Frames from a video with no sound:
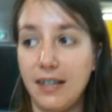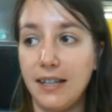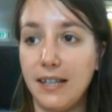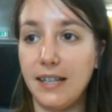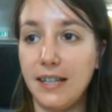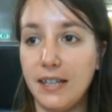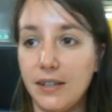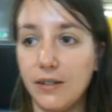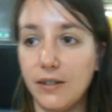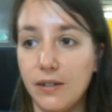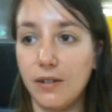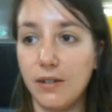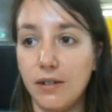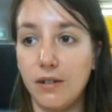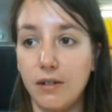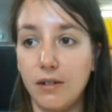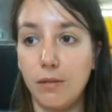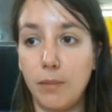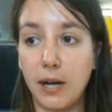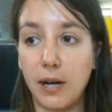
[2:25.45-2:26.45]
Et
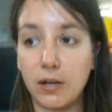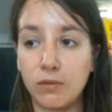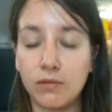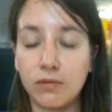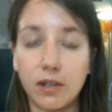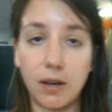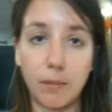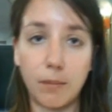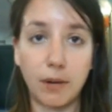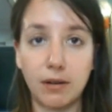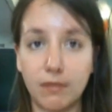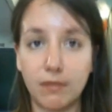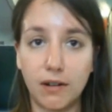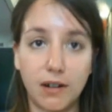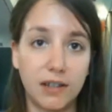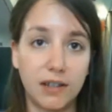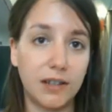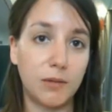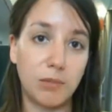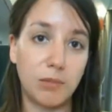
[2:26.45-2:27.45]
euh, par contre, après,
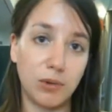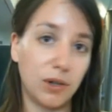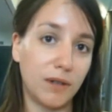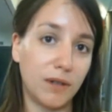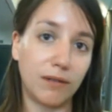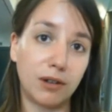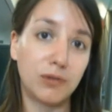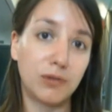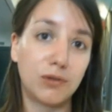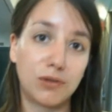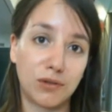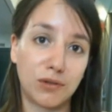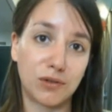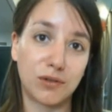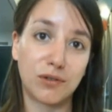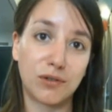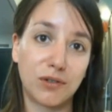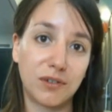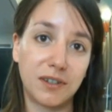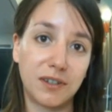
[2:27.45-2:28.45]
voilà, il peut y avoir de temps
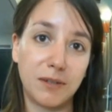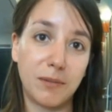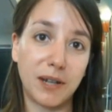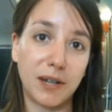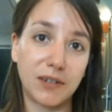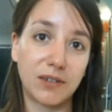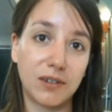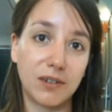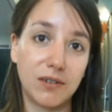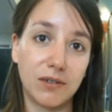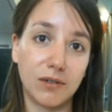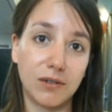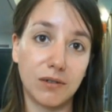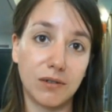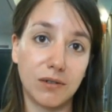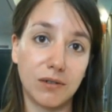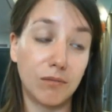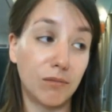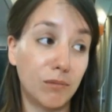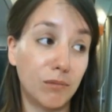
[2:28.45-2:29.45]
en temps des personnes
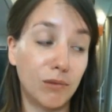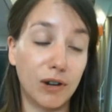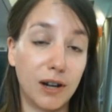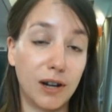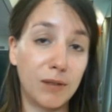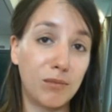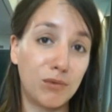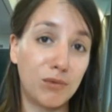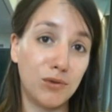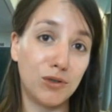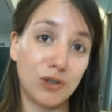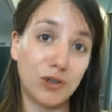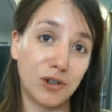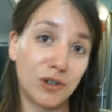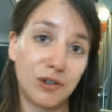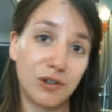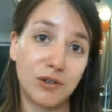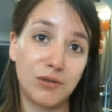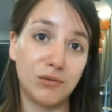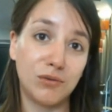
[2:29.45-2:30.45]
euh, voilà, plus
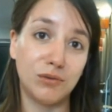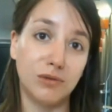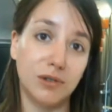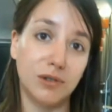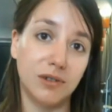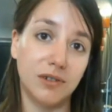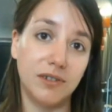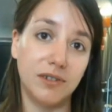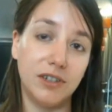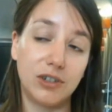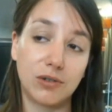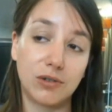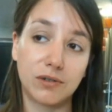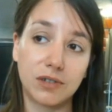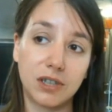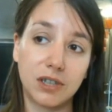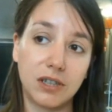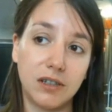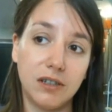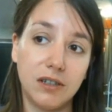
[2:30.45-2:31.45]
jeunes ou euh, des gens
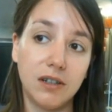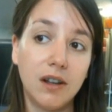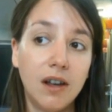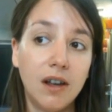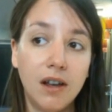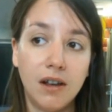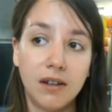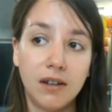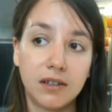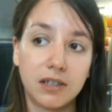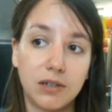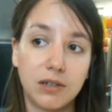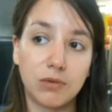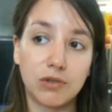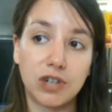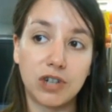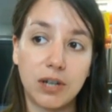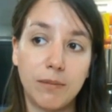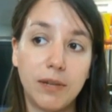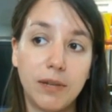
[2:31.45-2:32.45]
qui qui n'ont
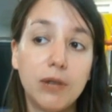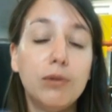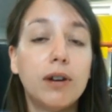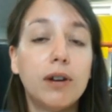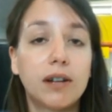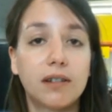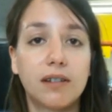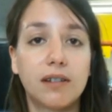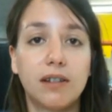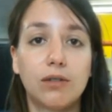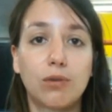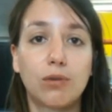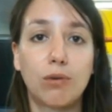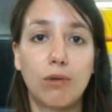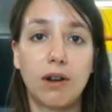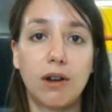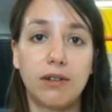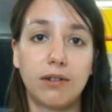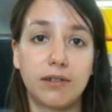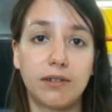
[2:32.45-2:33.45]
jamais eu accès
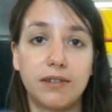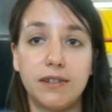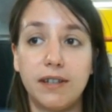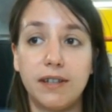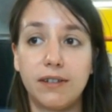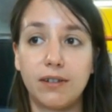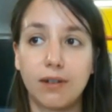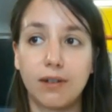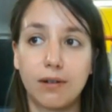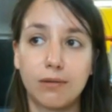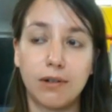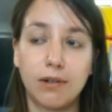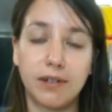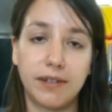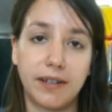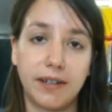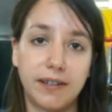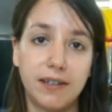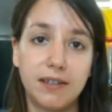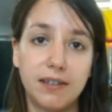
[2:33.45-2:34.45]
trop à un ordinateur ou à
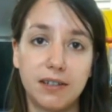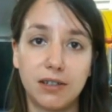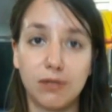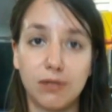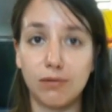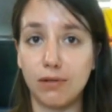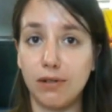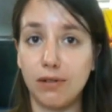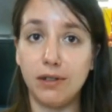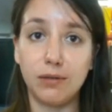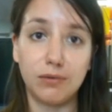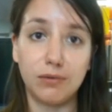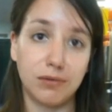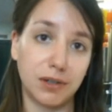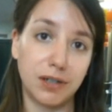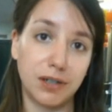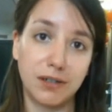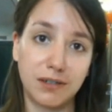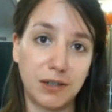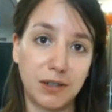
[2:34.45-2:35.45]
Internet et qui veulent
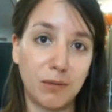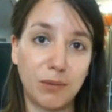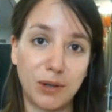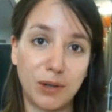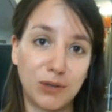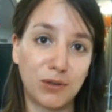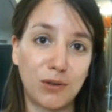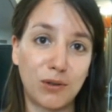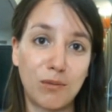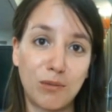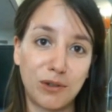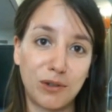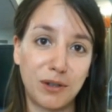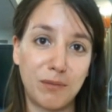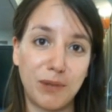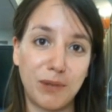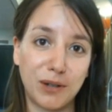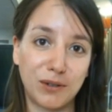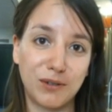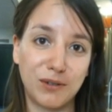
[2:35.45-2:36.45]
découvrir. Il n'y a pas seulement des
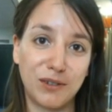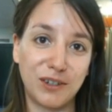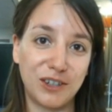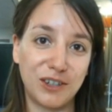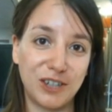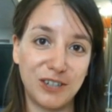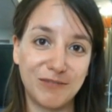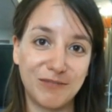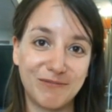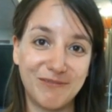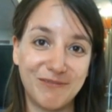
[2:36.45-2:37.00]
personnes âgées.